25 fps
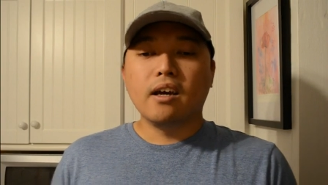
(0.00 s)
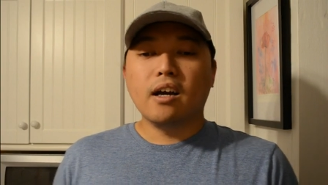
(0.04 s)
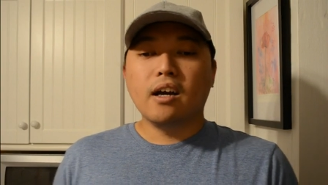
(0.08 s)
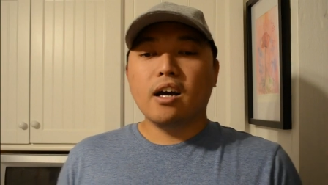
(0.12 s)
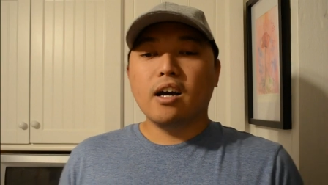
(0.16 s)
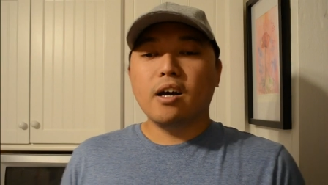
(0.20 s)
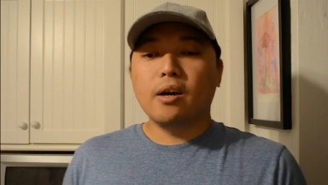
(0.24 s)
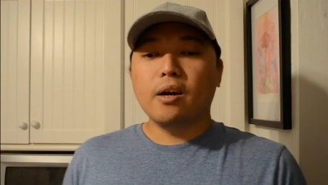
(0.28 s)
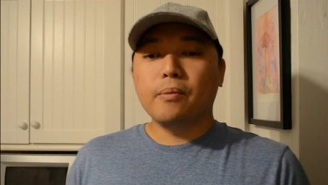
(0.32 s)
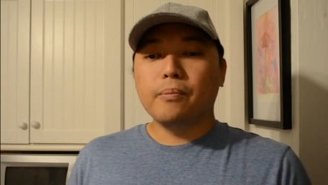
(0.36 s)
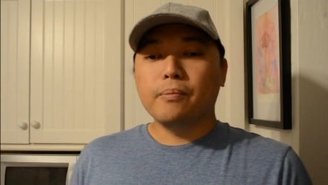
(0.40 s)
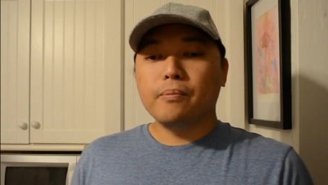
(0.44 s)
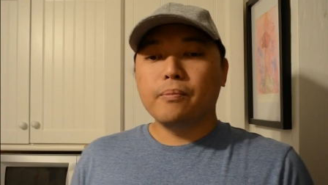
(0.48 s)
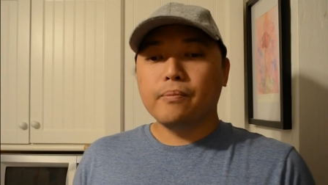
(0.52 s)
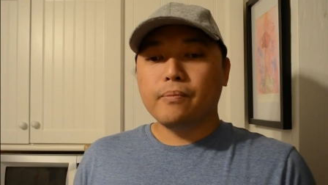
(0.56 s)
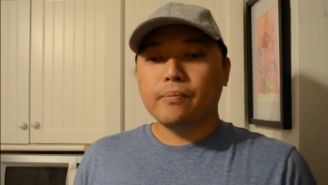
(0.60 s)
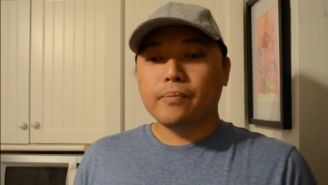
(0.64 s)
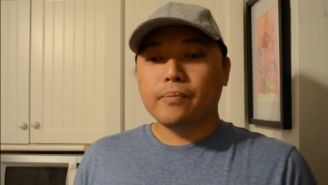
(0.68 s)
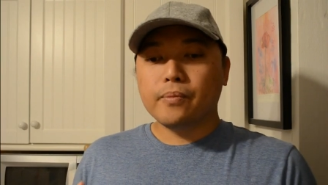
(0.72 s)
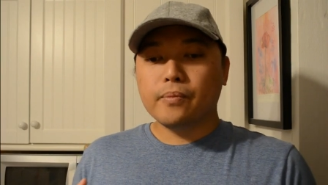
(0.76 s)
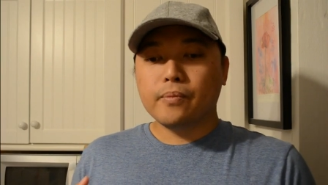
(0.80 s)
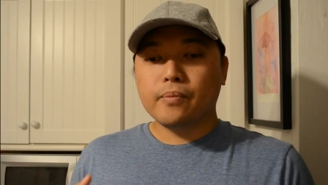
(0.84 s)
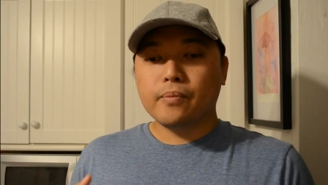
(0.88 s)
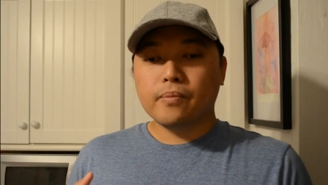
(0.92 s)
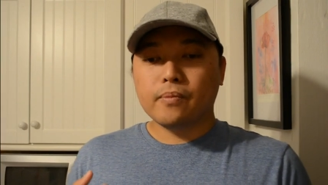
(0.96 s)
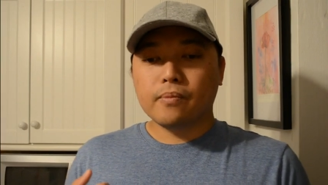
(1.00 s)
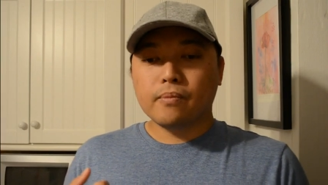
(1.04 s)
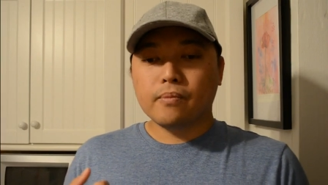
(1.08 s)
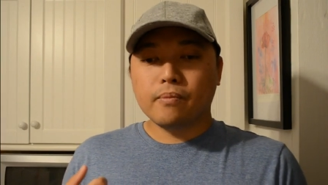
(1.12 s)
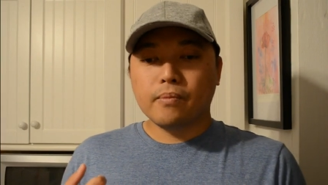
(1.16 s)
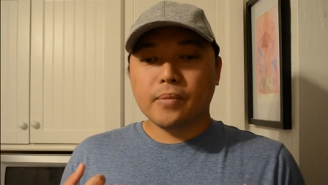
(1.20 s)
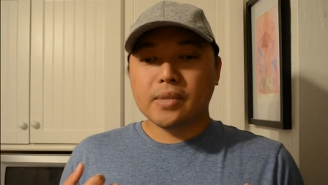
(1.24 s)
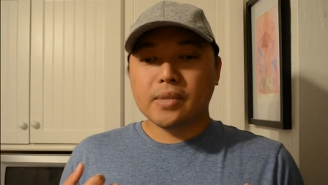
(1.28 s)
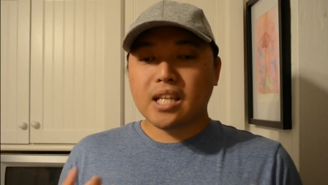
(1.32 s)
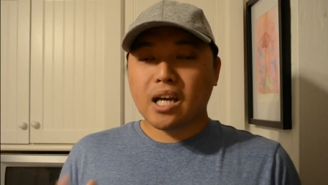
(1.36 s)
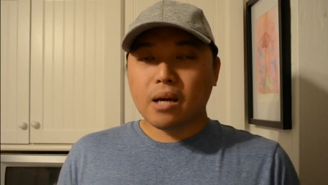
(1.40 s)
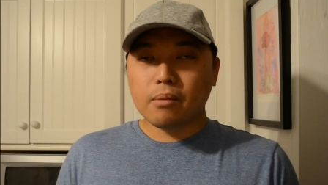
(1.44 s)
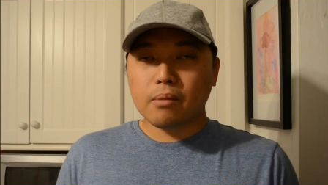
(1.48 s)
um,
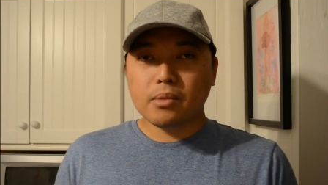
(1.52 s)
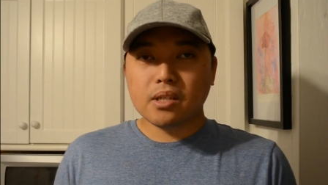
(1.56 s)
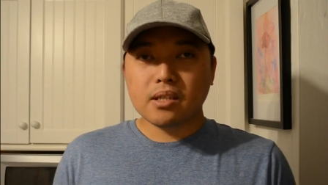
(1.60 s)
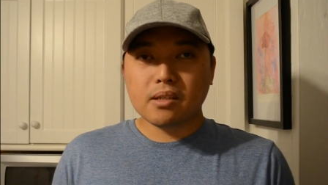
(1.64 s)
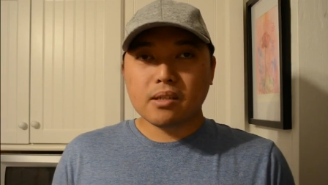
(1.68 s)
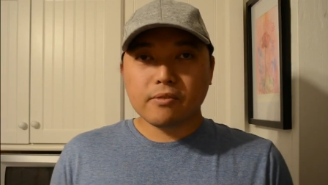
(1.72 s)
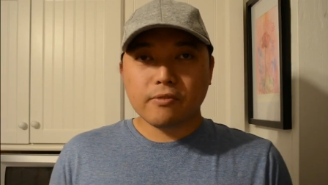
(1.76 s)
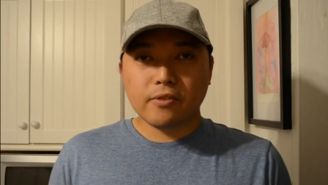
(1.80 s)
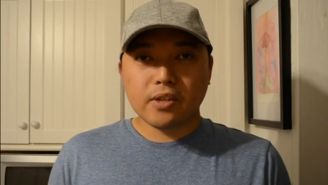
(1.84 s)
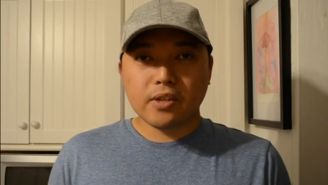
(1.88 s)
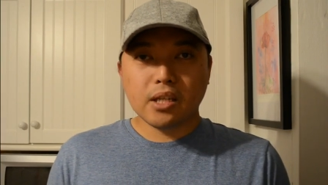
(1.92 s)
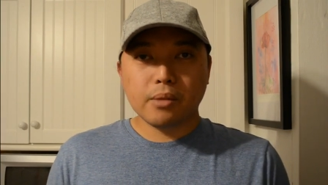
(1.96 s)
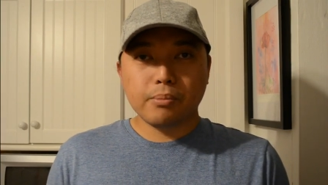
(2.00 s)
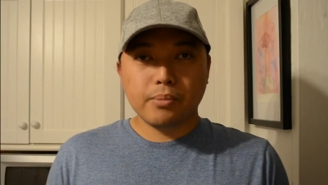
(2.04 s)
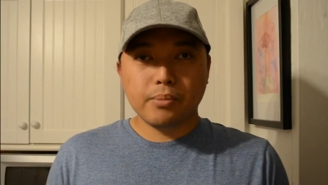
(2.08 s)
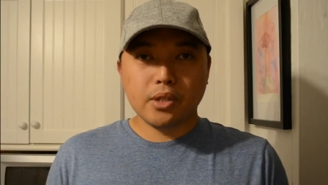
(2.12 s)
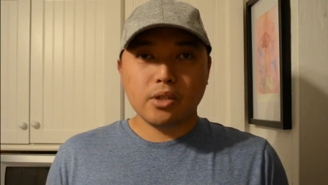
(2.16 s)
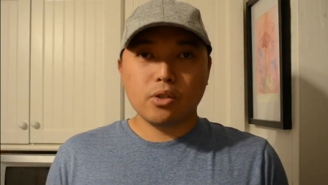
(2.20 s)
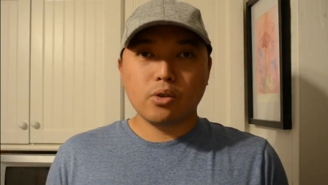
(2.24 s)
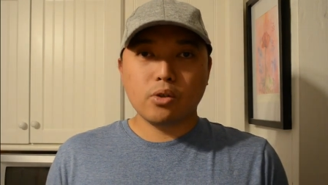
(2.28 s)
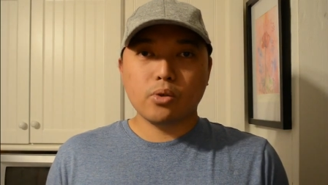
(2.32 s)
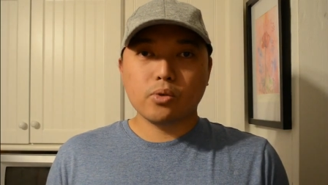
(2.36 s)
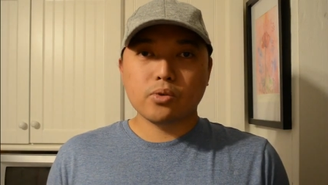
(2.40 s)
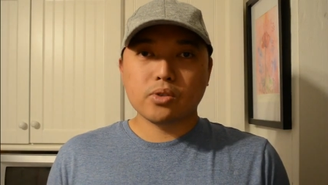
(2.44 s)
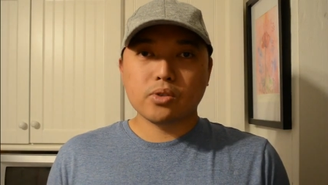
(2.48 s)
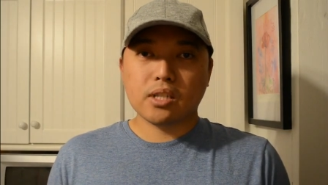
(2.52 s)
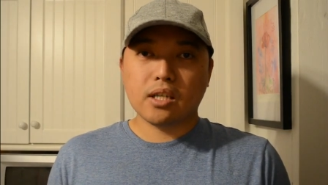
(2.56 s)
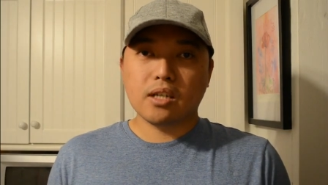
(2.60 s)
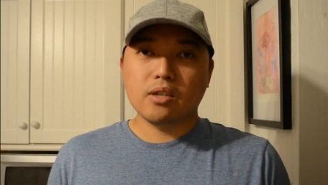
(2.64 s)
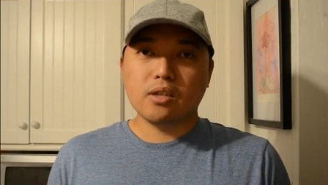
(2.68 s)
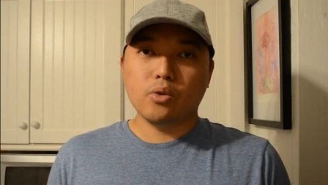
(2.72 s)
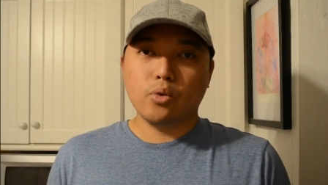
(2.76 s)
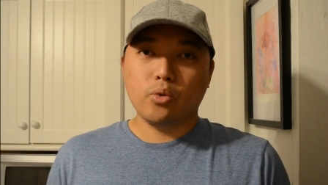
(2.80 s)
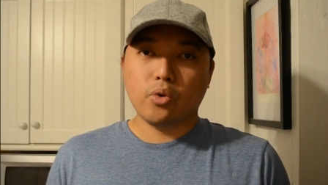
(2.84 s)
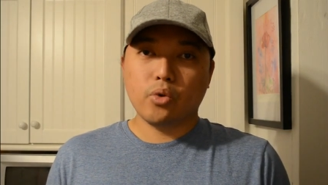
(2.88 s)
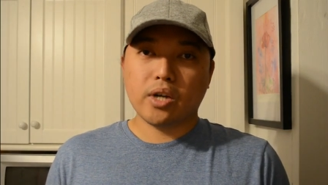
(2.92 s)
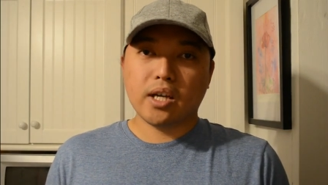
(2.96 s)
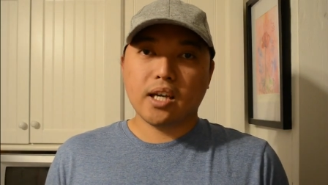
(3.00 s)
madaming Filipino sa
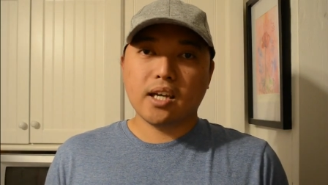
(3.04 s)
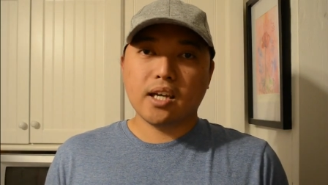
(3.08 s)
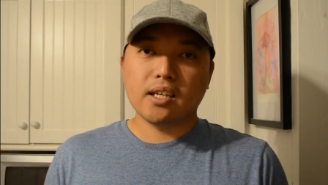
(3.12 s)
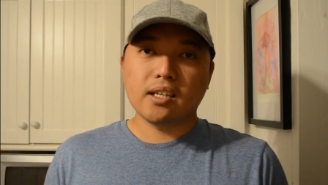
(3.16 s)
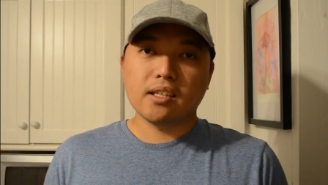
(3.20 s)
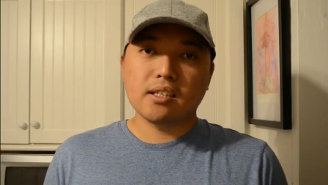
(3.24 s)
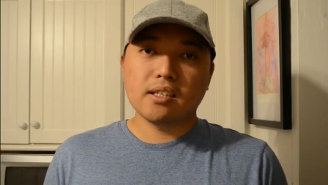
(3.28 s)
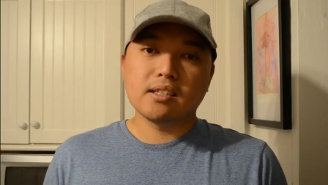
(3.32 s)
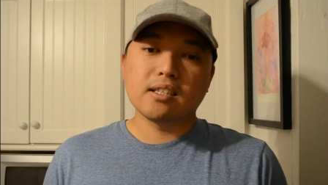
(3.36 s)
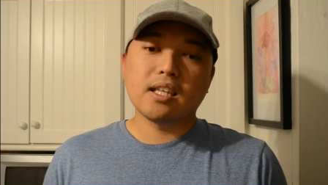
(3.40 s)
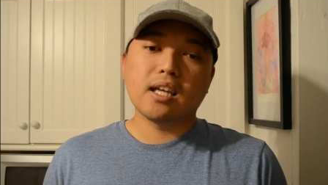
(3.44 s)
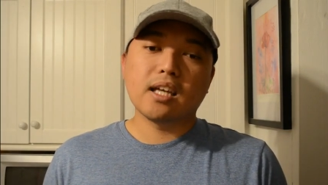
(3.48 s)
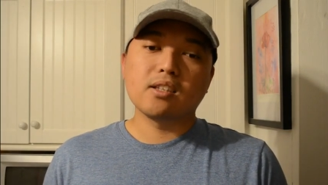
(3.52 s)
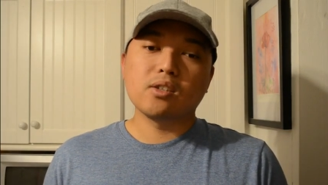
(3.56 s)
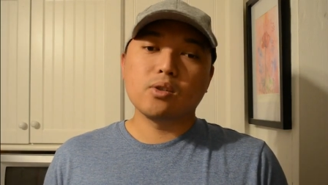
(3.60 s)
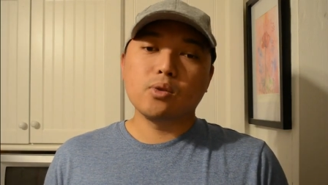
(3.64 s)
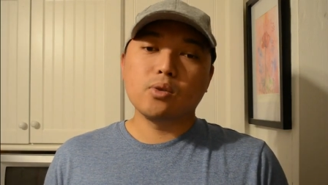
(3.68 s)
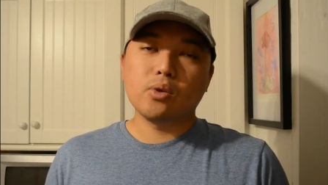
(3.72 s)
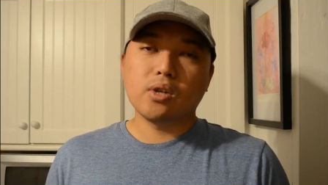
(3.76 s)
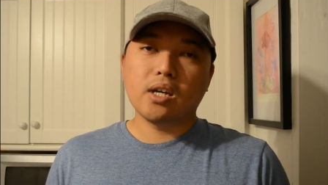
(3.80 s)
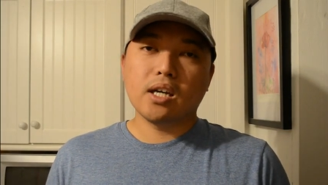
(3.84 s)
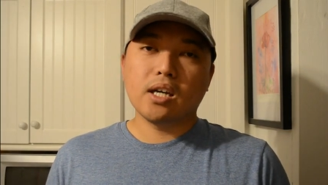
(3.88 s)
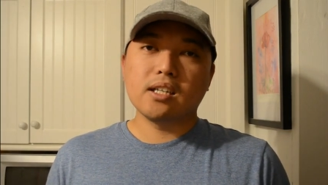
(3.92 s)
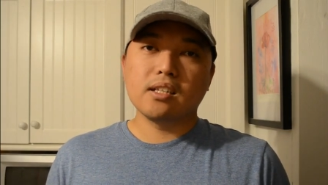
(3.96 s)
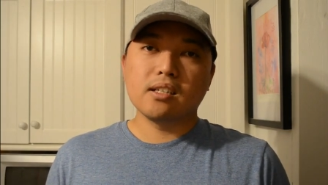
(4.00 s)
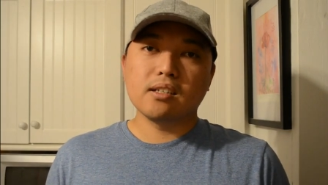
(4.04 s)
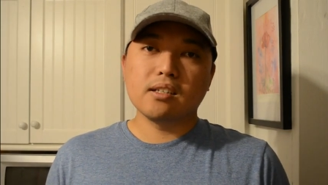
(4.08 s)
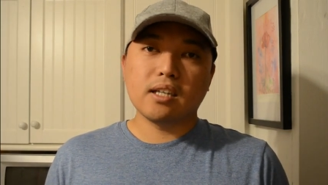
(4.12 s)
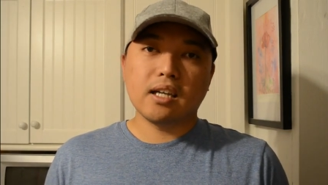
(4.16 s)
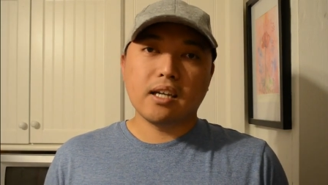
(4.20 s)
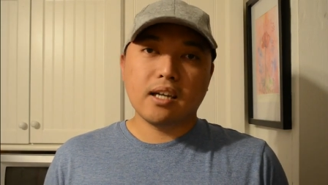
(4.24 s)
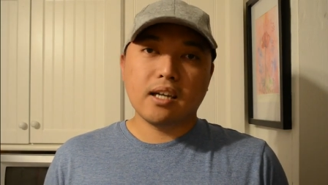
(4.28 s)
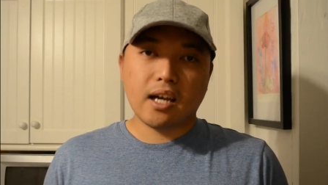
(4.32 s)
UK that you can